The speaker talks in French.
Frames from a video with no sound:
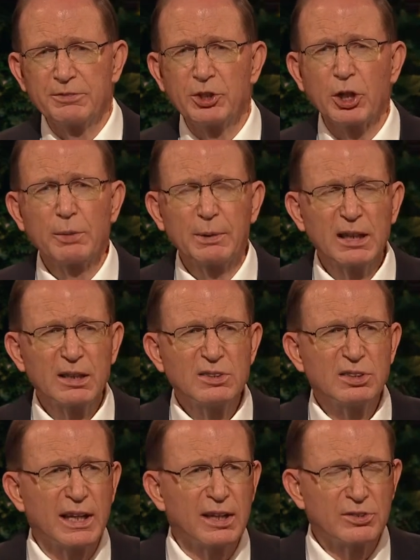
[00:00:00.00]
Nous vivons
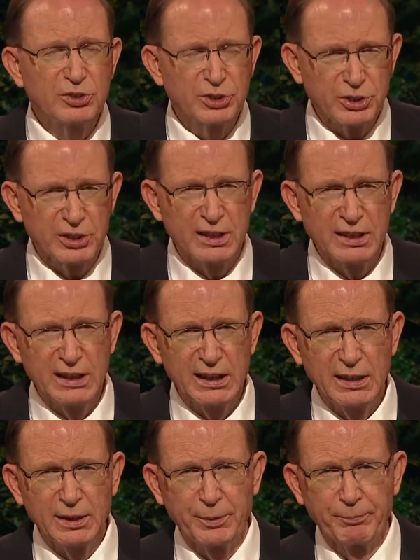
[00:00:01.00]
aujourd'hui
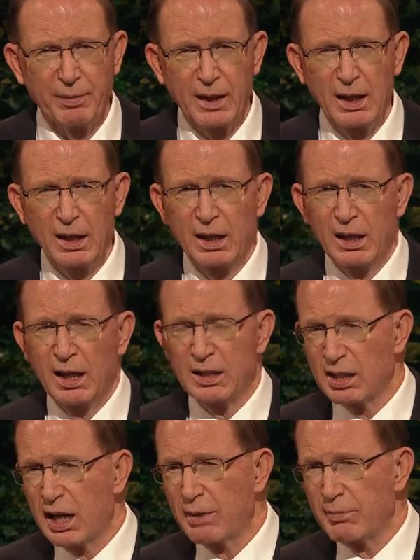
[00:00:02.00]
une
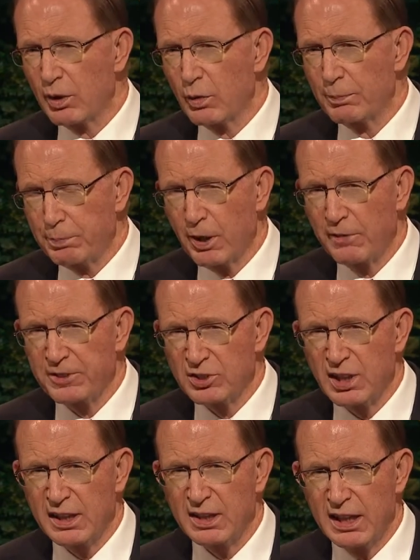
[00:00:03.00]
époque d'agitation et
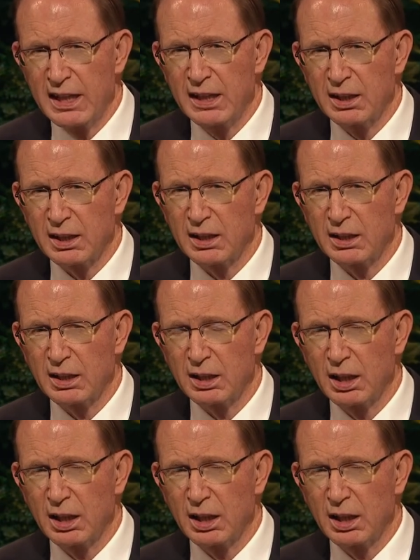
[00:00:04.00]
d'incertitude